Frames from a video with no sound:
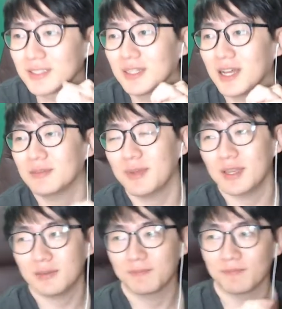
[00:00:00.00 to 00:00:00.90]
그
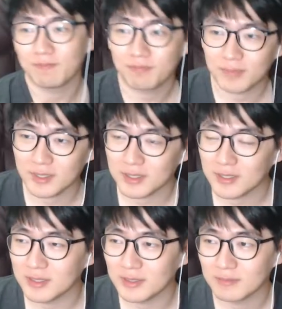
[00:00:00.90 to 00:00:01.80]
다음에
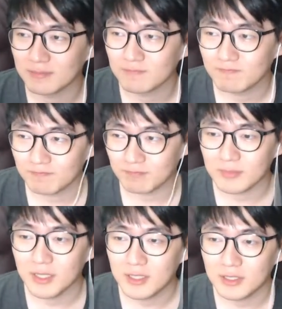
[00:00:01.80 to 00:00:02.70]
그
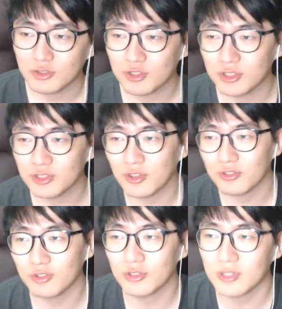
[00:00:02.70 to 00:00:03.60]
추진수
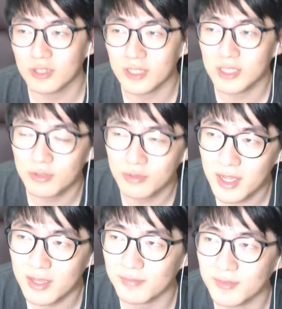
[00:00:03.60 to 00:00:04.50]
선수는 그
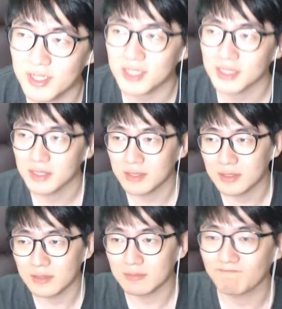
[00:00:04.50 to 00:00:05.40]
이후에 이제
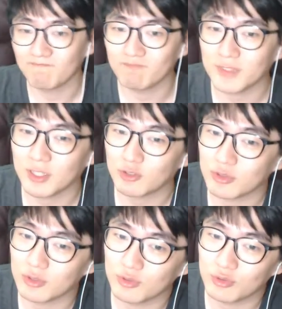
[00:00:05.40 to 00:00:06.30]
이제
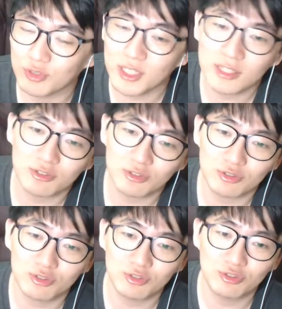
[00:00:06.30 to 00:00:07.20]

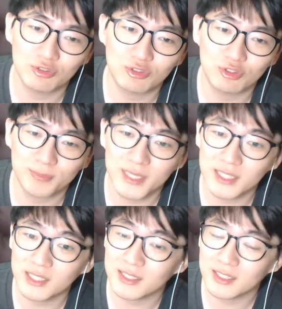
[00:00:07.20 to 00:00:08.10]
우익수
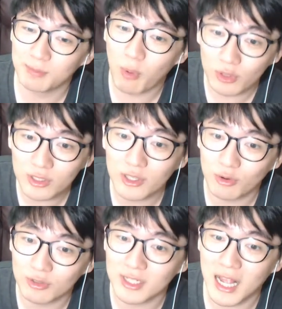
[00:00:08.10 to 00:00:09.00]
수비를 보는
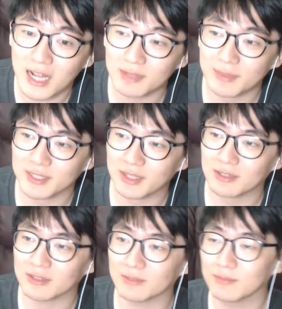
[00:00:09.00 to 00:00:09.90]
경우는 가끔
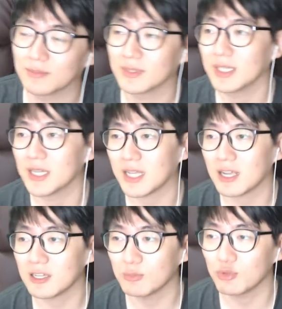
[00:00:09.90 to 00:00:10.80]
있어요.
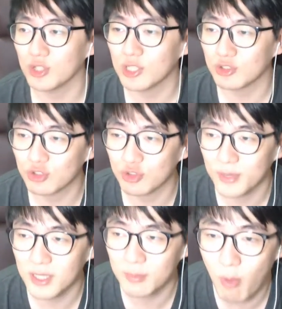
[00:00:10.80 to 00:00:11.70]
가끔 우익수
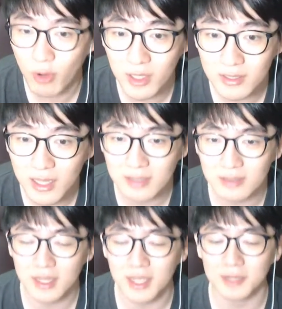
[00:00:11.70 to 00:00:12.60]
수비를 보기는
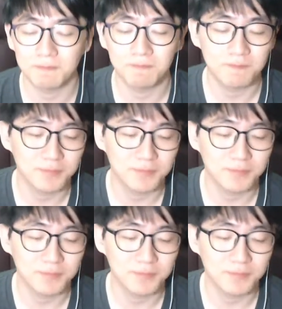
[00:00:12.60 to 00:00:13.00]
하는데